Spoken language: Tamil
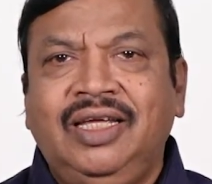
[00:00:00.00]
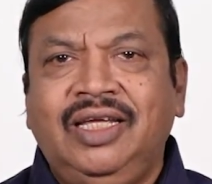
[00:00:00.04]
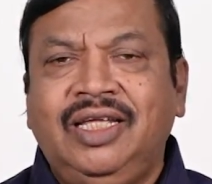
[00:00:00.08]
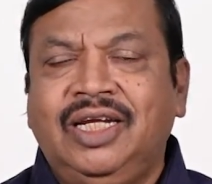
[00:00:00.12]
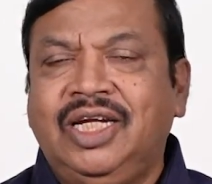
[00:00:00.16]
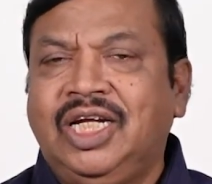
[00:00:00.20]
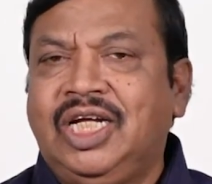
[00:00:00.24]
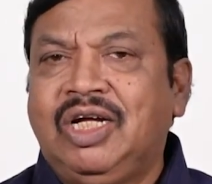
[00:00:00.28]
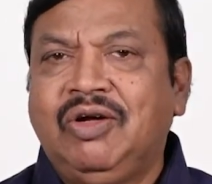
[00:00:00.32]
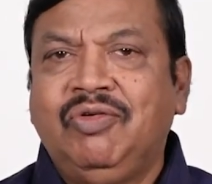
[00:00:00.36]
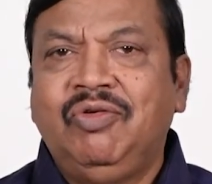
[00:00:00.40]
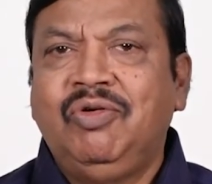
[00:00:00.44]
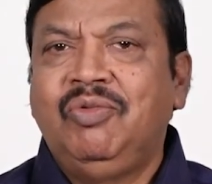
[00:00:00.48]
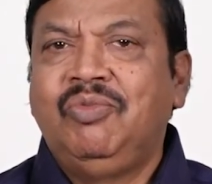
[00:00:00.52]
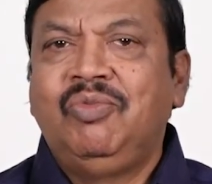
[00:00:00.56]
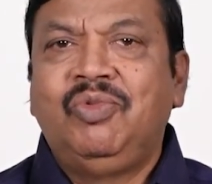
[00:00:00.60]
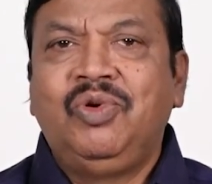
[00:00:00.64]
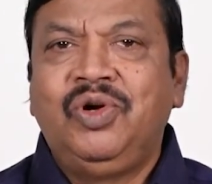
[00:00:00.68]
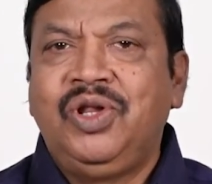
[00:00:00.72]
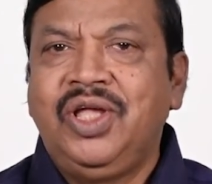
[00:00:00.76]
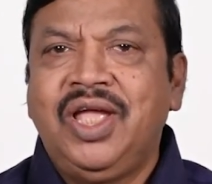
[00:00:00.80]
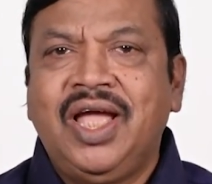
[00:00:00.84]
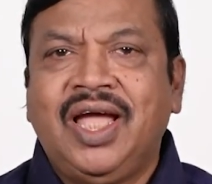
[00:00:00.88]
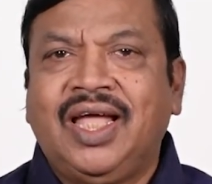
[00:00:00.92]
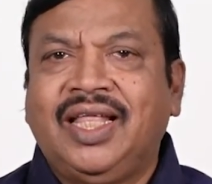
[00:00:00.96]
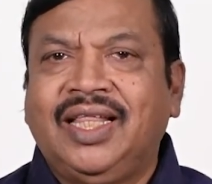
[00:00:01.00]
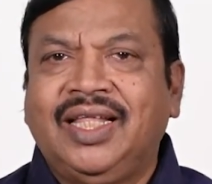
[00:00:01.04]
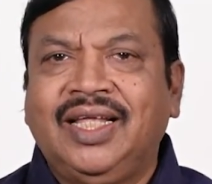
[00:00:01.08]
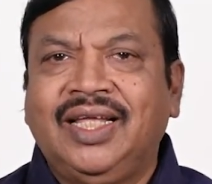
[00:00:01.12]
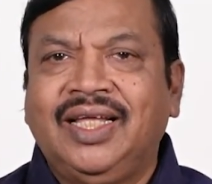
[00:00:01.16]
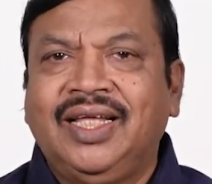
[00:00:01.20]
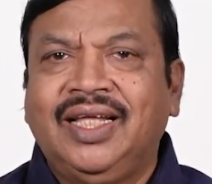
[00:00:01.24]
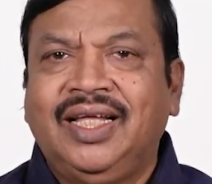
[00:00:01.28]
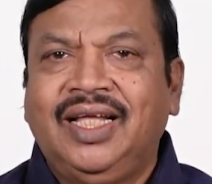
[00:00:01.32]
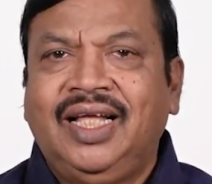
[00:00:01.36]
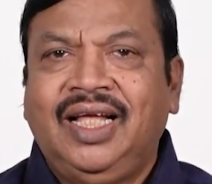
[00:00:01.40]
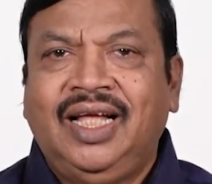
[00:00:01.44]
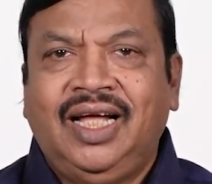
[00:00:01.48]
இருக்கவும் முடியாது
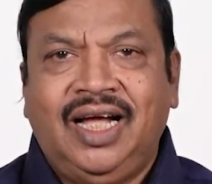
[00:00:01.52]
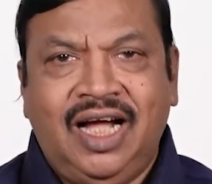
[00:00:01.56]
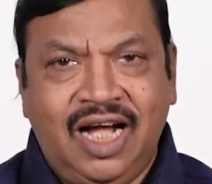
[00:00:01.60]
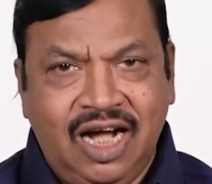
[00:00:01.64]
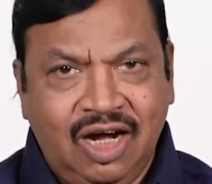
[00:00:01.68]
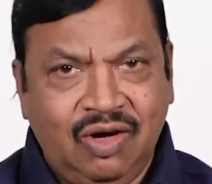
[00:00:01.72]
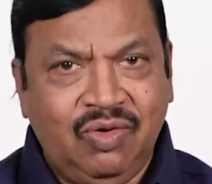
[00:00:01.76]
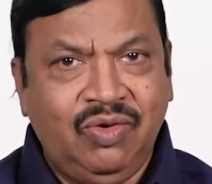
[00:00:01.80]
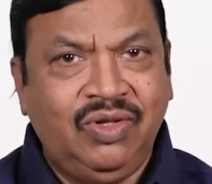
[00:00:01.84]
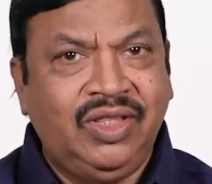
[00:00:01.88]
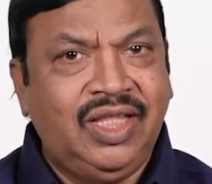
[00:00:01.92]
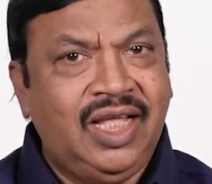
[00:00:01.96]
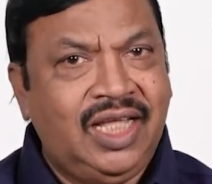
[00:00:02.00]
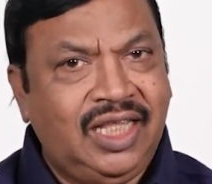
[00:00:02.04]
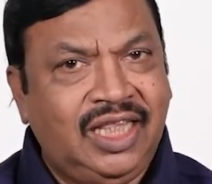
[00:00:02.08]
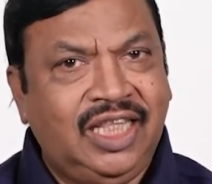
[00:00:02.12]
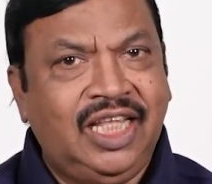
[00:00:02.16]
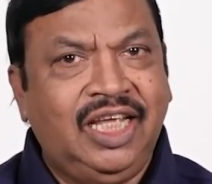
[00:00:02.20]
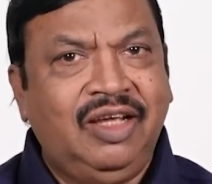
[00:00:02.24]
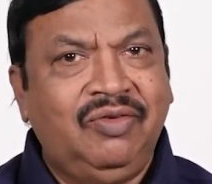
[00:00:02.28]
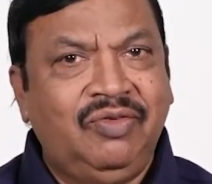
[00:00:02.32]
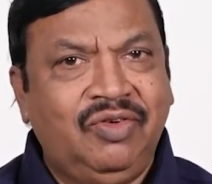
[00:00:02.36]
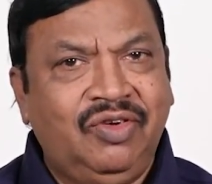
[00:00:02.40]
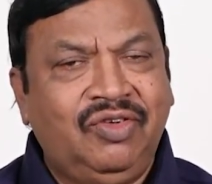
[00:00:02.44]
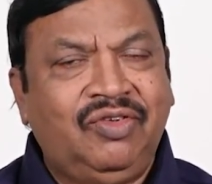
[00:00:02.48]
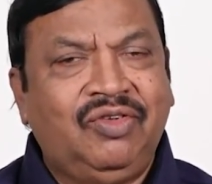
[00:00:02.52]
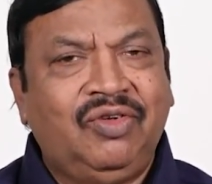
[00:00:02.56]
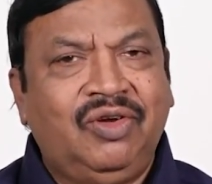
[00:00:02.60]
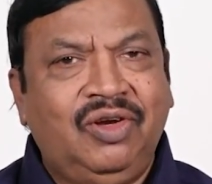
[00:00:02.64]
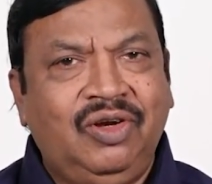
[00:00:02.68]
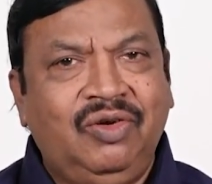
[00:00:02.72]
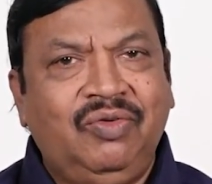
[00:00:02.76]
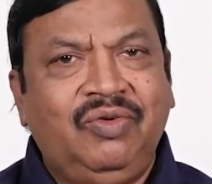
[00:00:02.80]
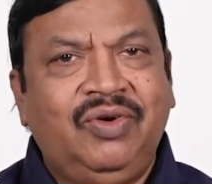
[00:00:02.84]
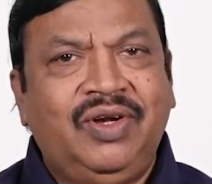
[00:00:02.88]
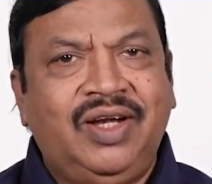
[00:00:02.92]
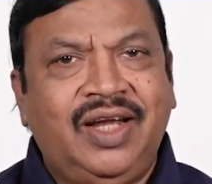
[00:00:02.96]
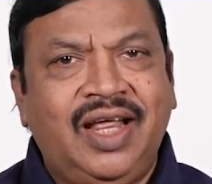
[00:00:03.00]
ஆகத்தான் தேவன்
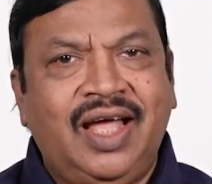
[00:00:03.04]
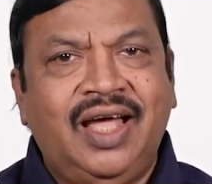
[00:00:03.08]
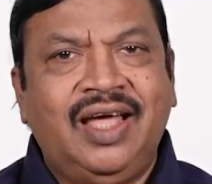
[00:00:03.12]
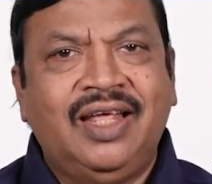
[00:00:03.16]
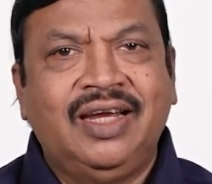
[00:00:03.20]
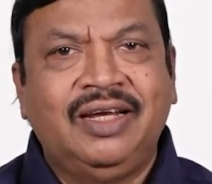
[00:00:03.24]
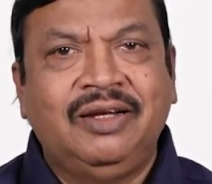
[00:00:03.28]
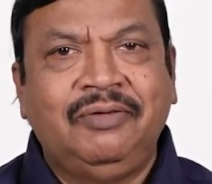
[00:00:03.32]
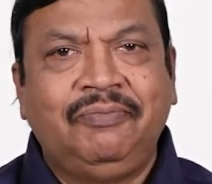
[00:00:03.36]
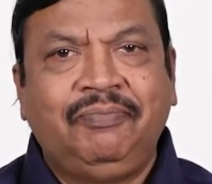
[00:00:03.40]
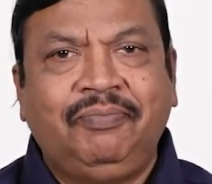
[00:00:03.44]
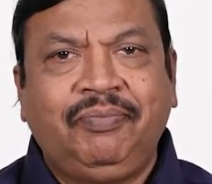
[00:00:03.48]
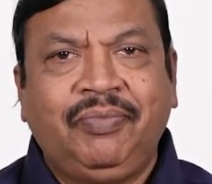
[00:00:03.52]
சொல்லிவிட்டார்